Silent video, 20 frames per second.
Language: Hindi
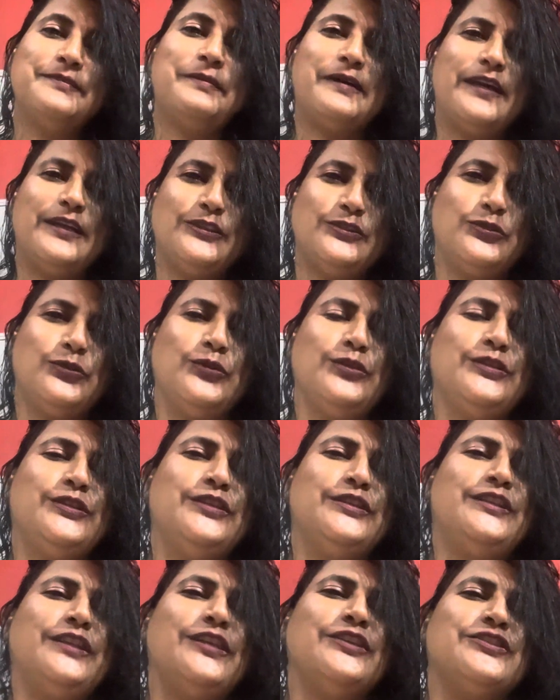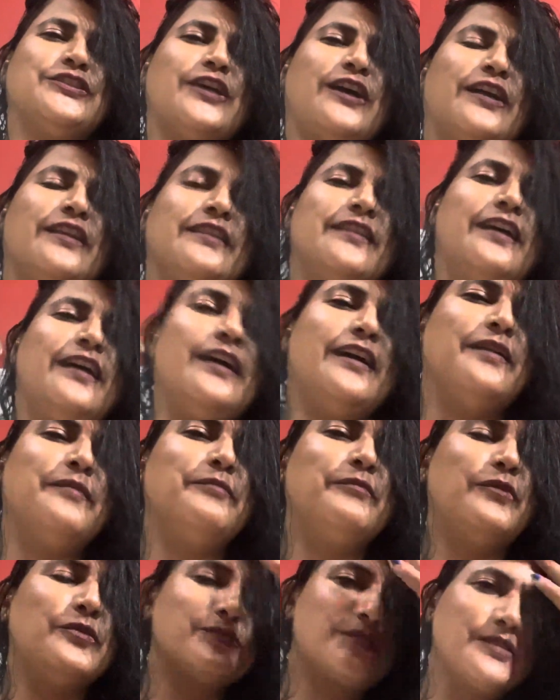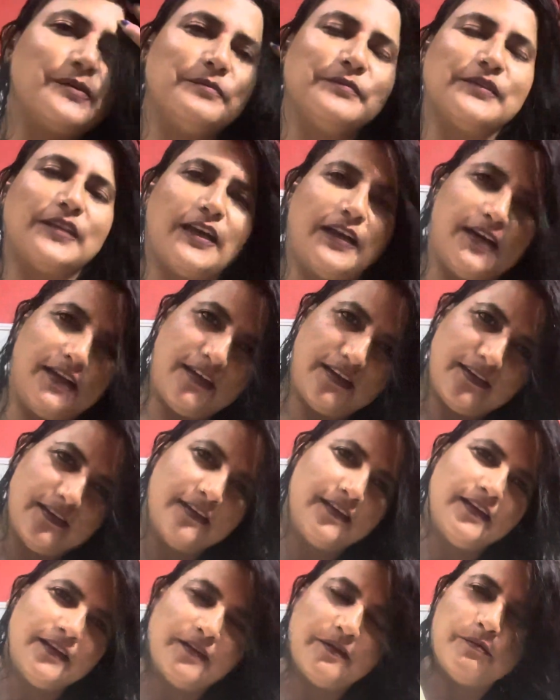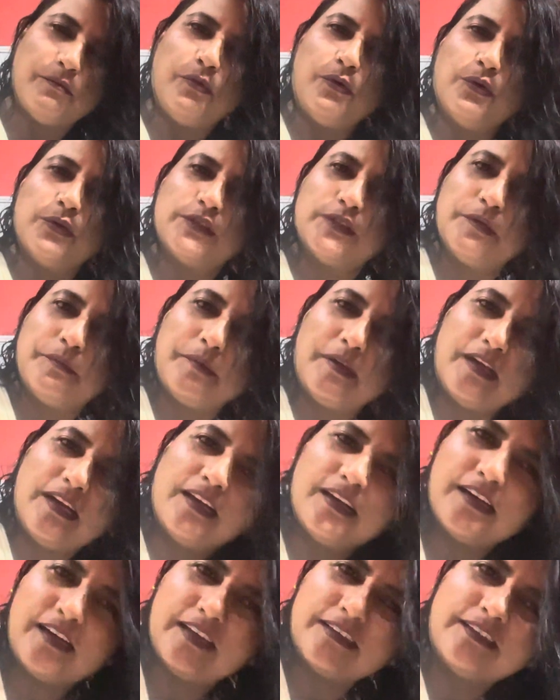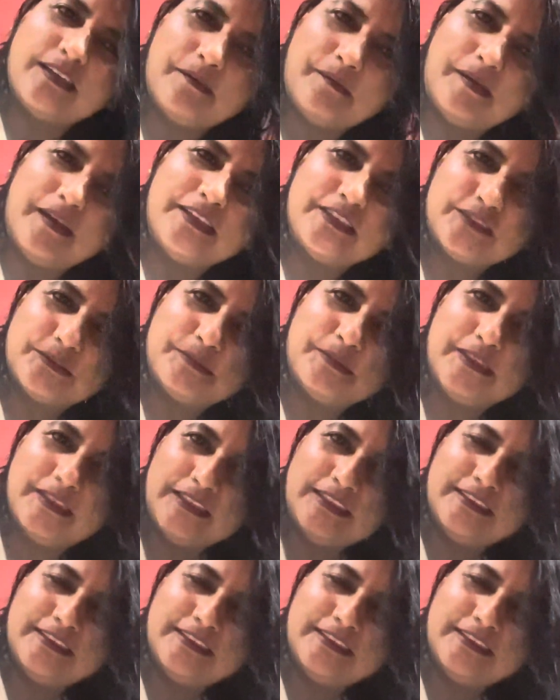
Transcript: बारिश हो रही थी इतना शानदार मौसम था बहुत ही मन लग रहा था बारिश में